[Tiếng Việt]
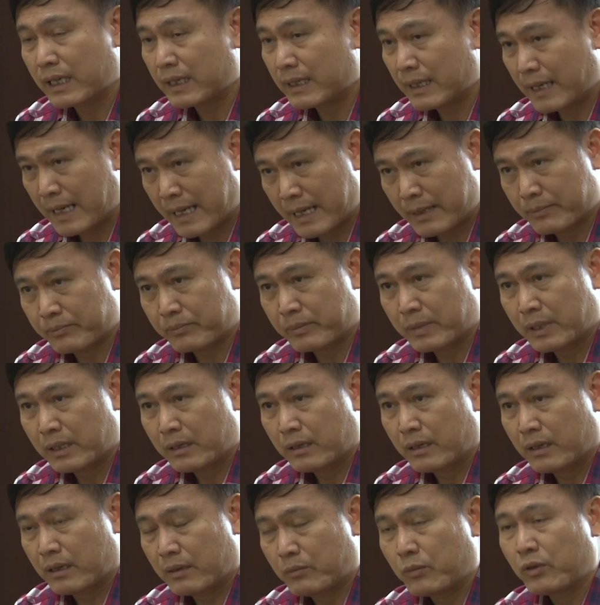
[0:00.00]
cách làm
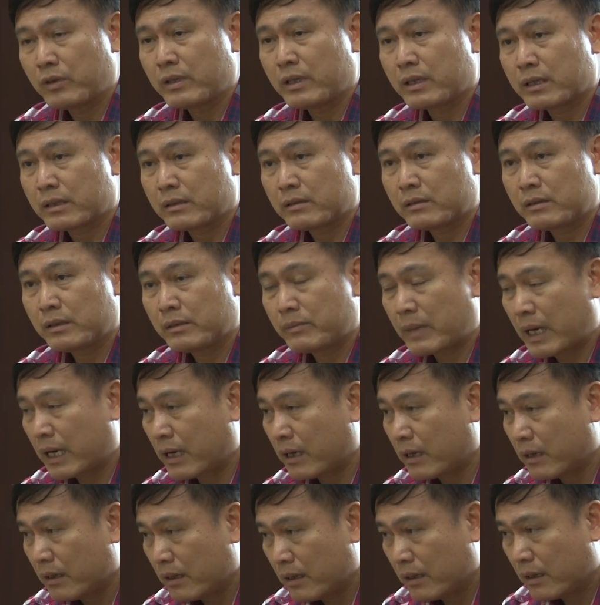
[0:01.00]
mỗi người nhưng
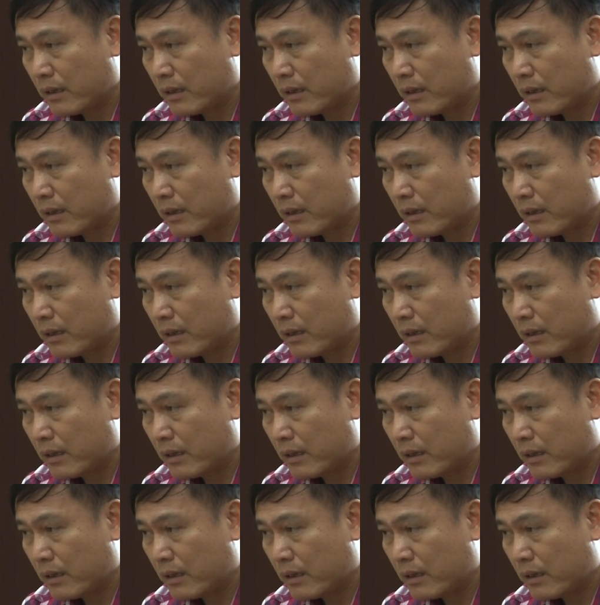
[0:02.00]
mà